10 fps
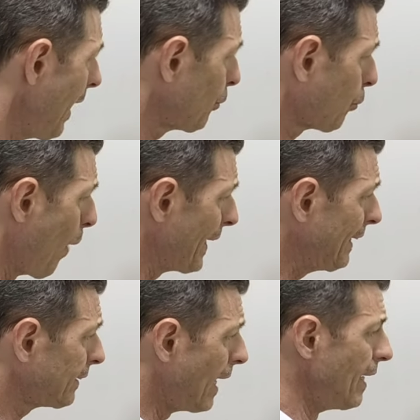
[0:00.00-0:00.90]
aos
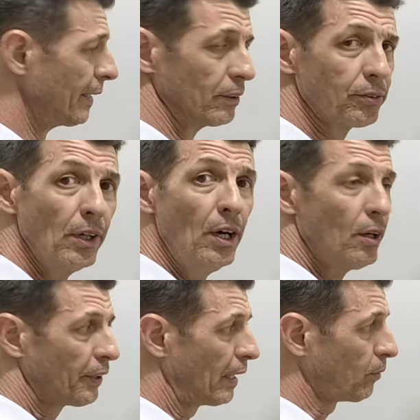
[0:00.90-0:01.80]
40 anos, o
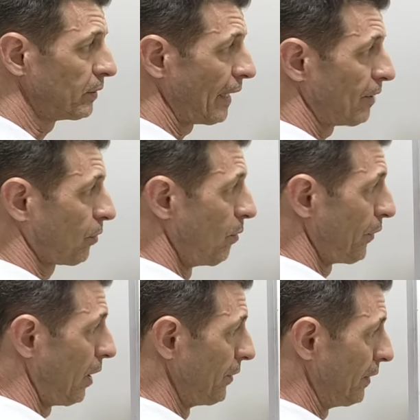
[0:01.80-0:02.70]
que acontece com o
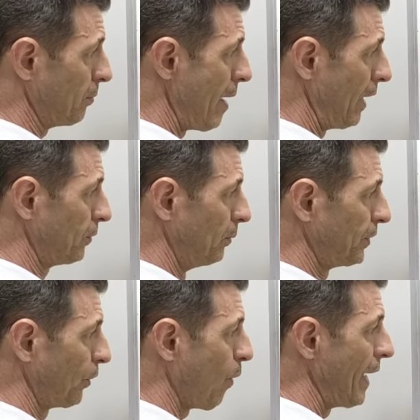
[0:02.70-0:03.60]
VO2 máximo?
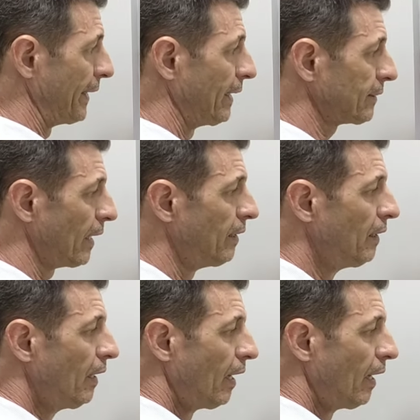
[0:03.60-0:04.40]
De 40,